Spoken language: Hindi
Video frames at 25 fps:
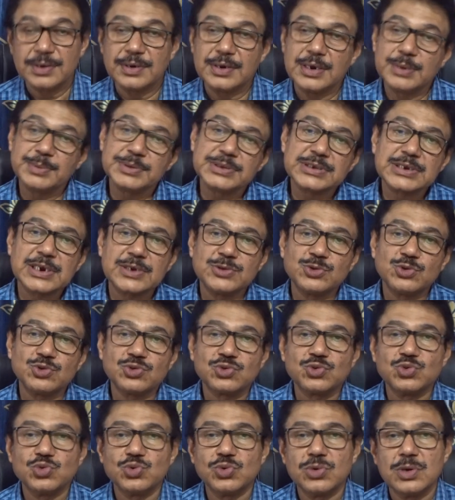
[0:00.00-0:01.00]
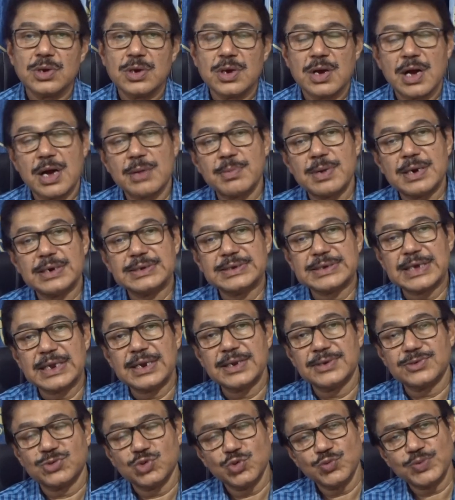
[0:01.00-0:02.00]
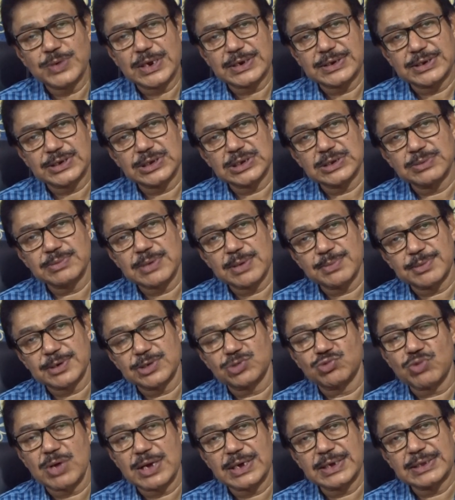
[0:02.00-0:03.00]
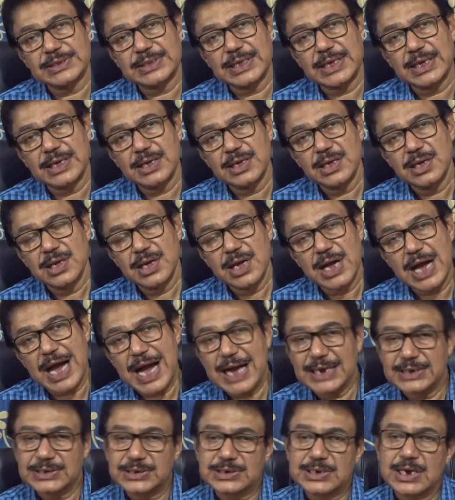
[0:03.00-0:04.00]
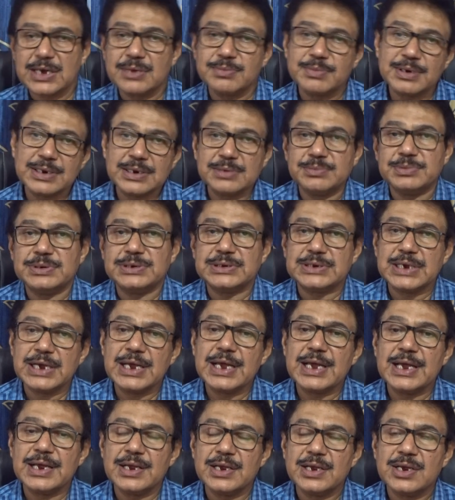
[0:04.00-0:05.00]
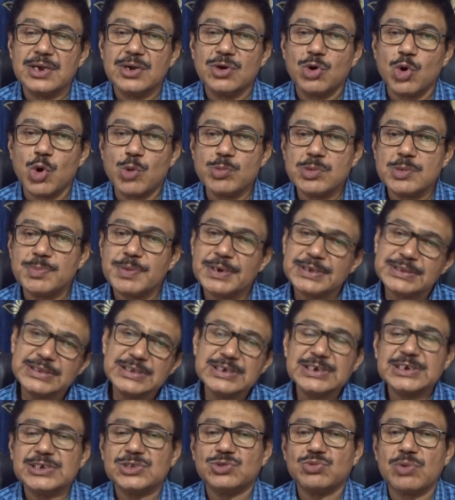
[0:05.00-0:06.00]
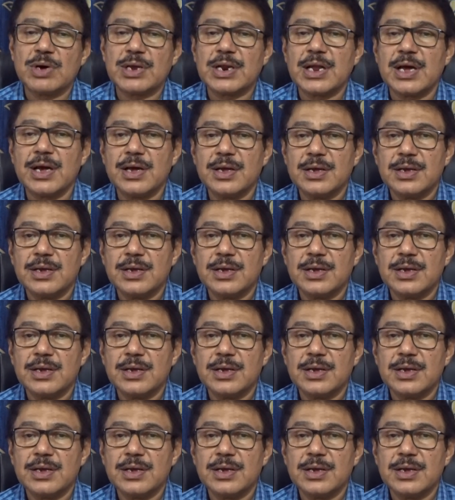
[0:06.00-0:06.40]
नमस्कार दोस्तों हमारे चैनल ट्रू फैक्ट टीचिंग में आपका स्वागत है आज का हमारा विषय है होम्योपैथी के द्वारा